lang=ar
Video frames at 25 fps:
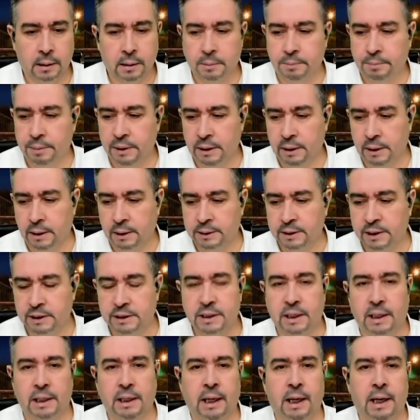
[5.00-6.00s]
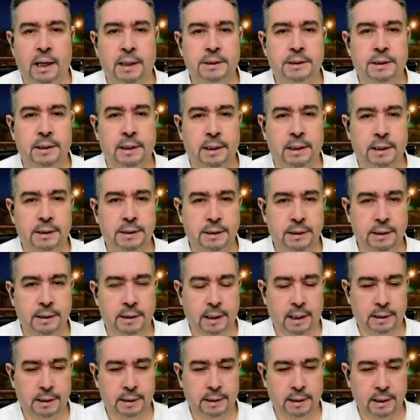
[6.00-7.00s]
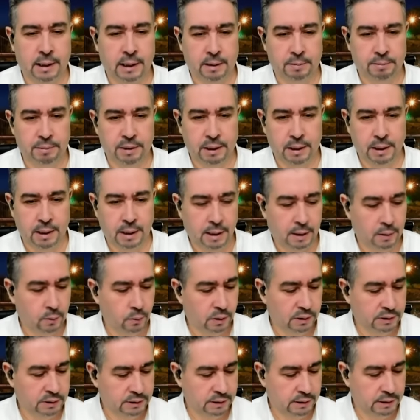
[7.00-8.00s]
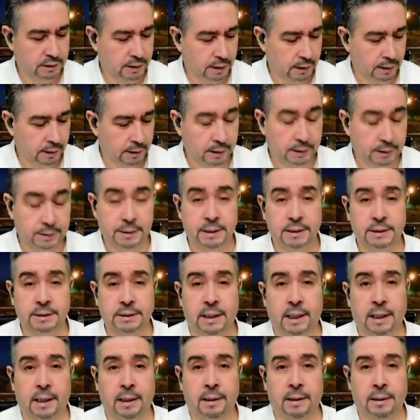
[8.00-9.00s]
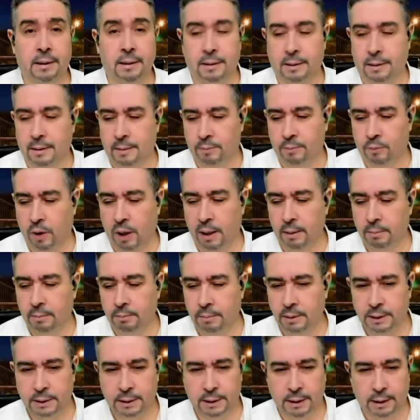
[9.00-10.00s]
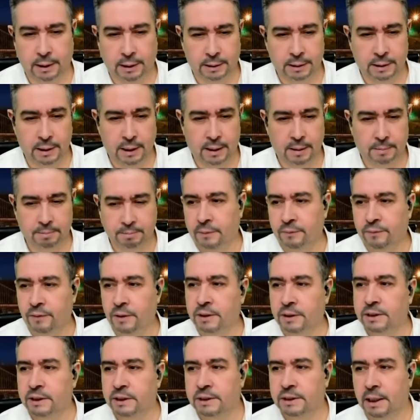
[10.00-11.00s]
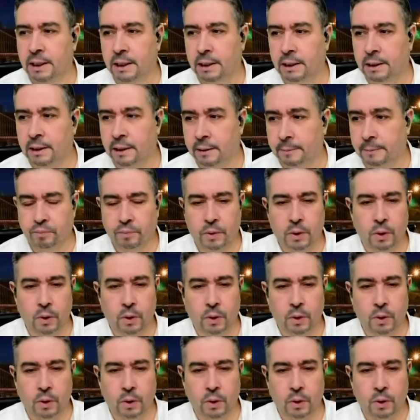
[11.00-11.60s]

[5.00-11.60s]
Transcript: بالتصريحات التي أدلى بها وزير الاتصال محمد العقاب في الجزائر